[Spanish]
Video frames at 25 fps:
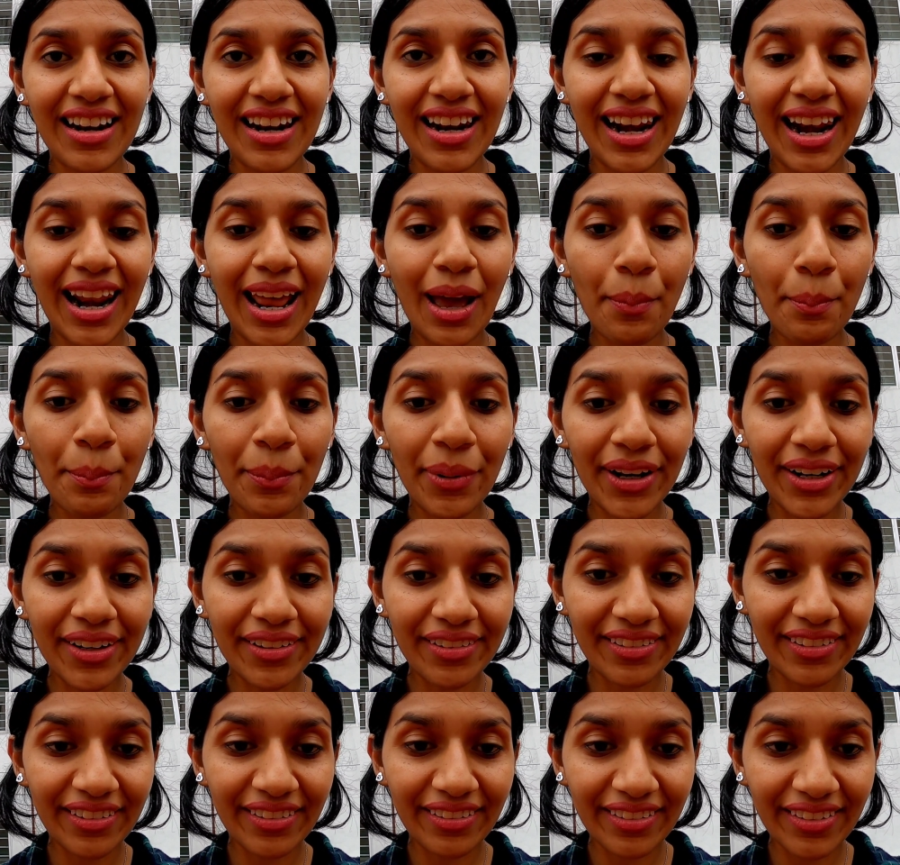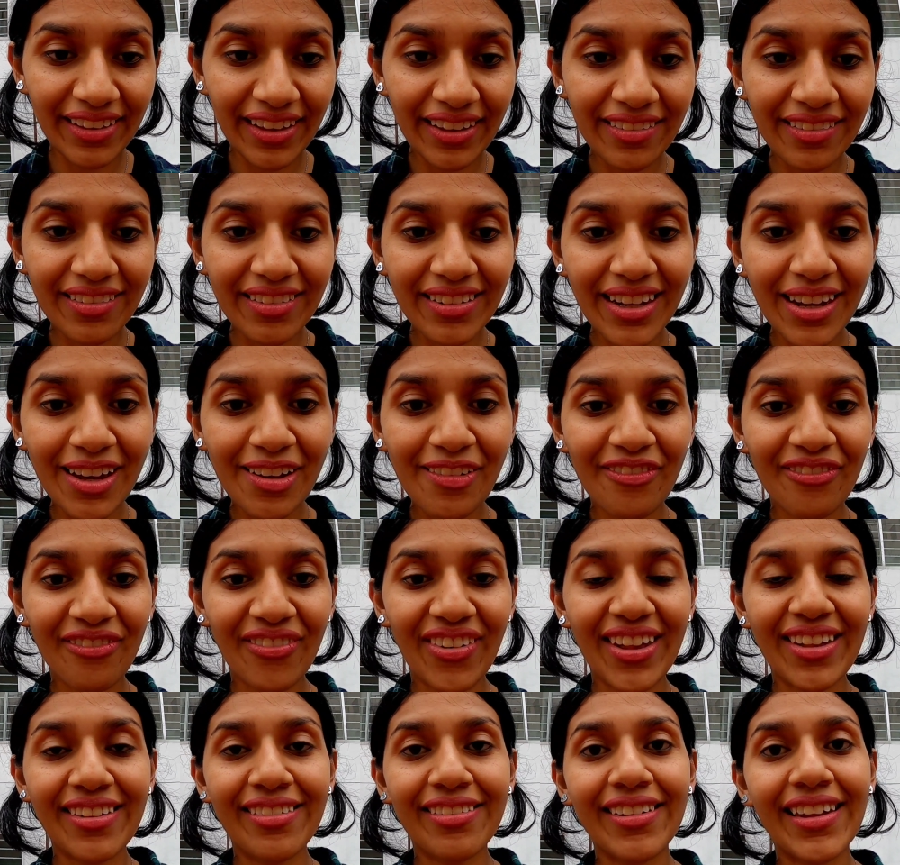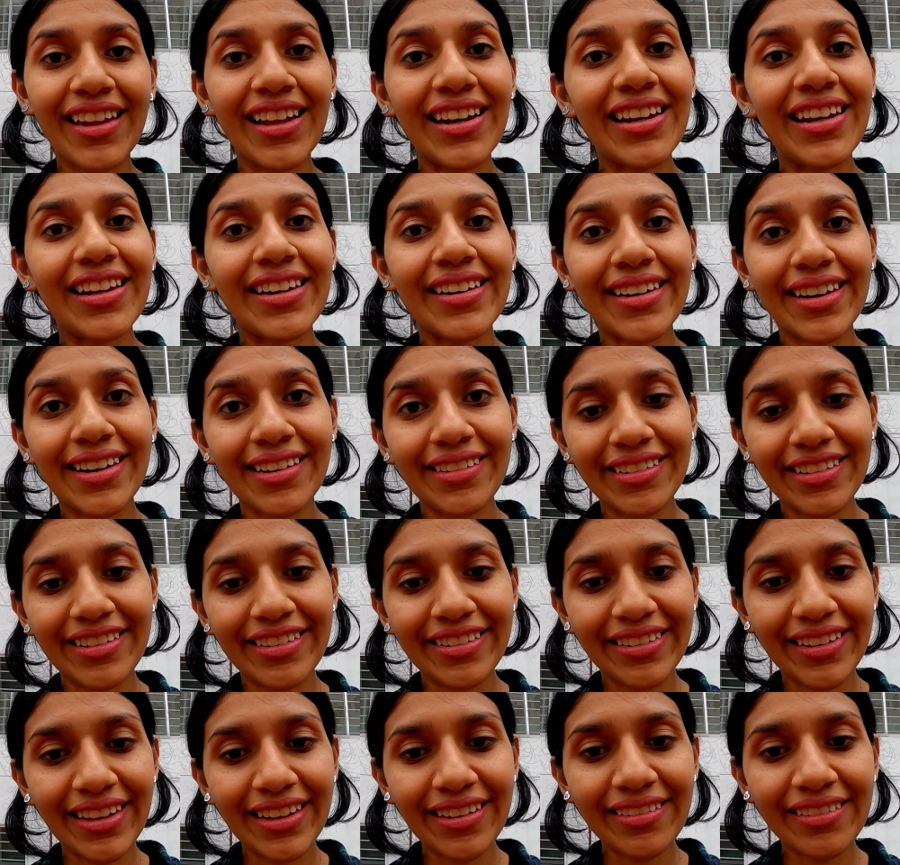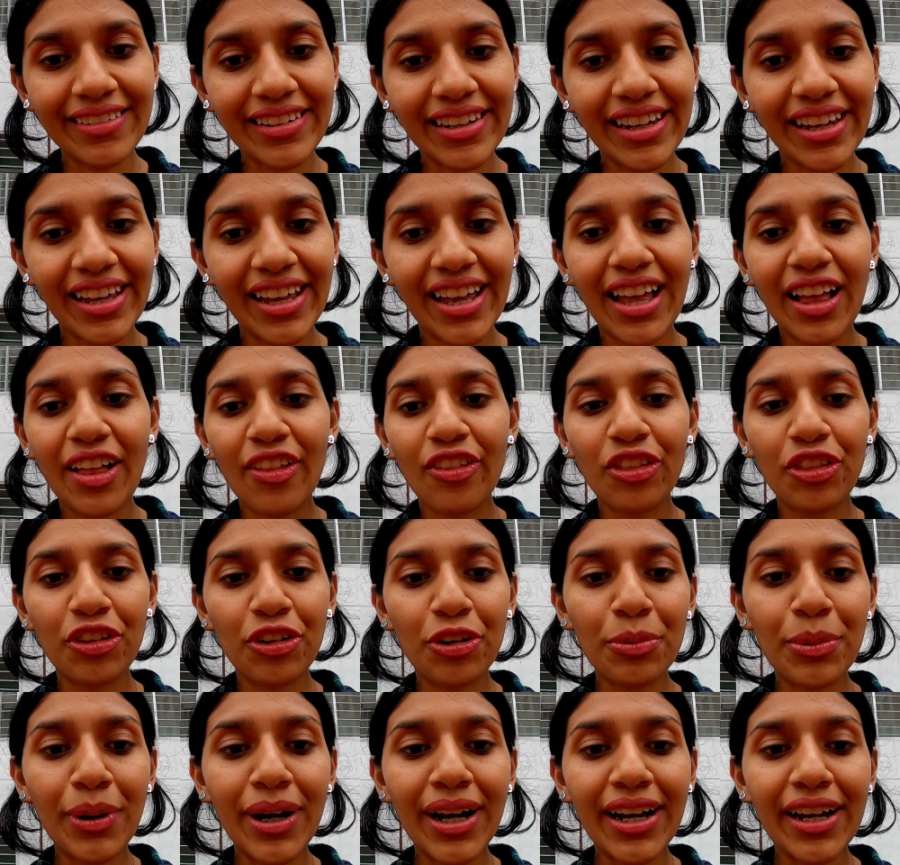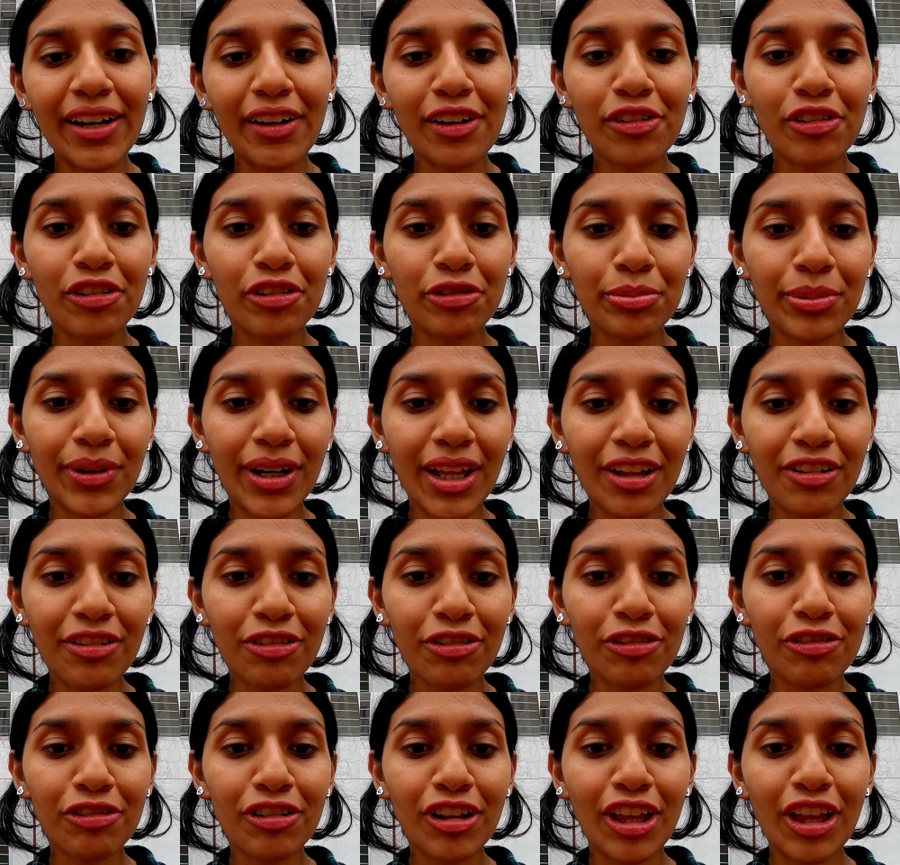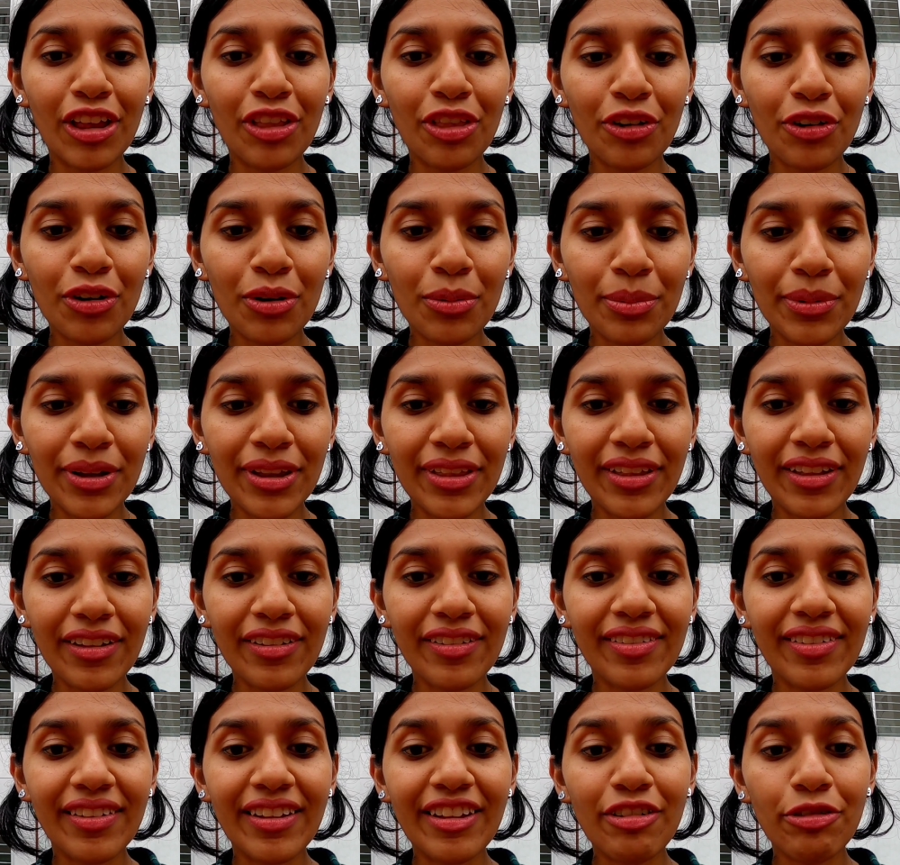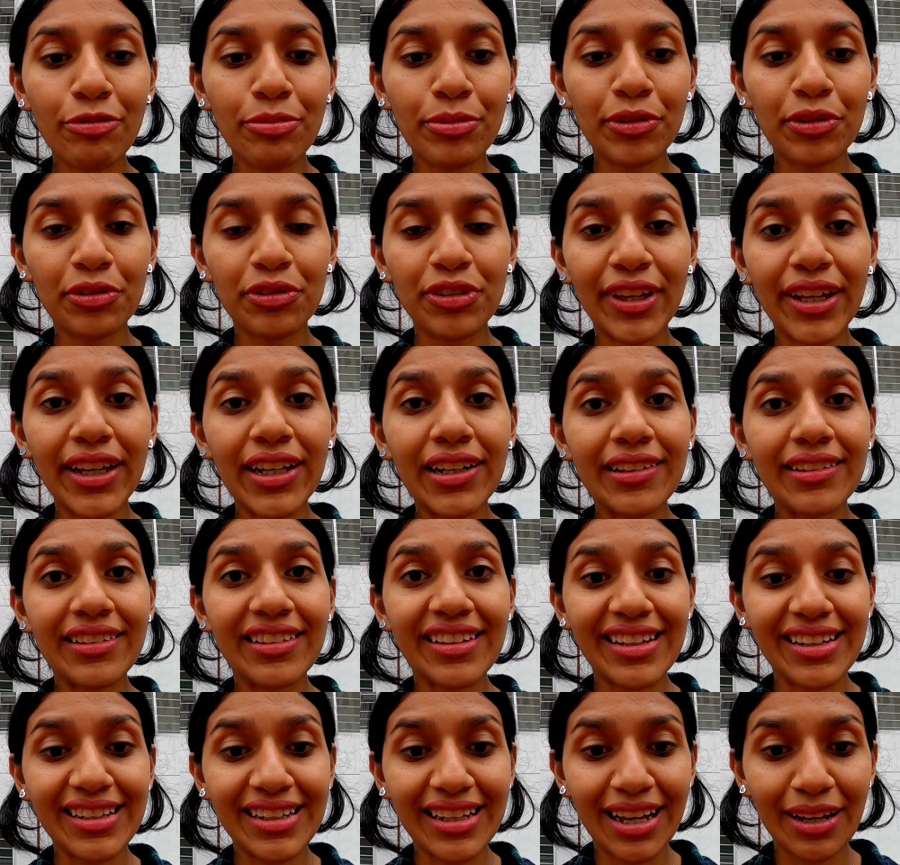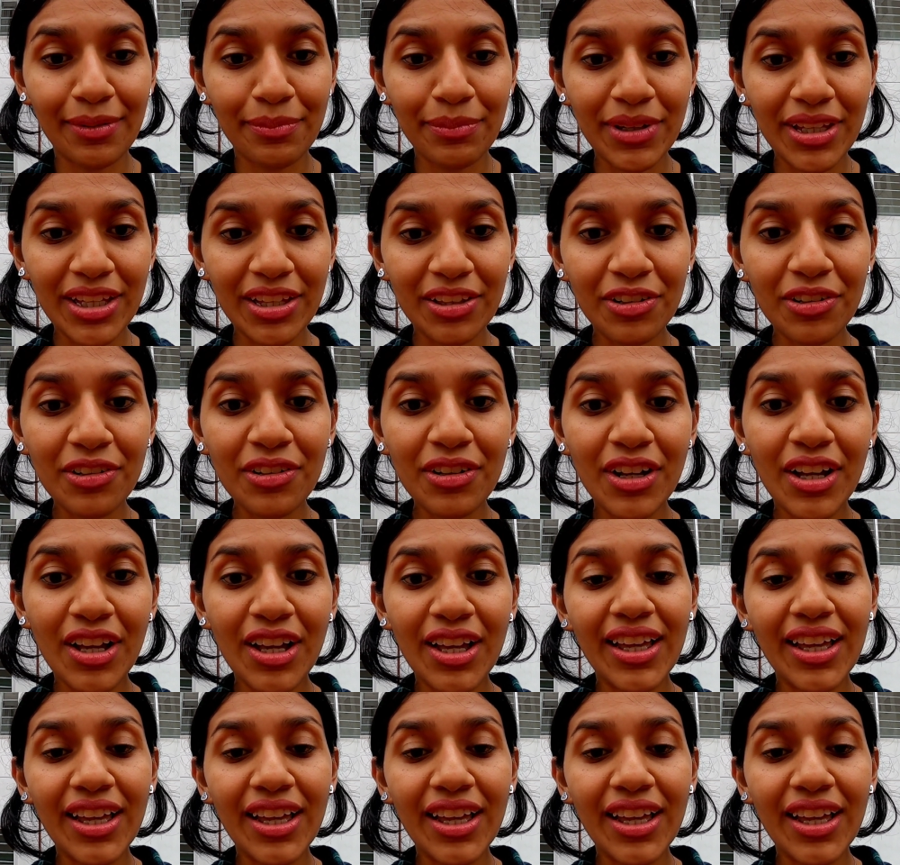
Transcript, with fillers: La persistencia vence a la resistencia no bajes los brazos y no olvides disfrutar del camino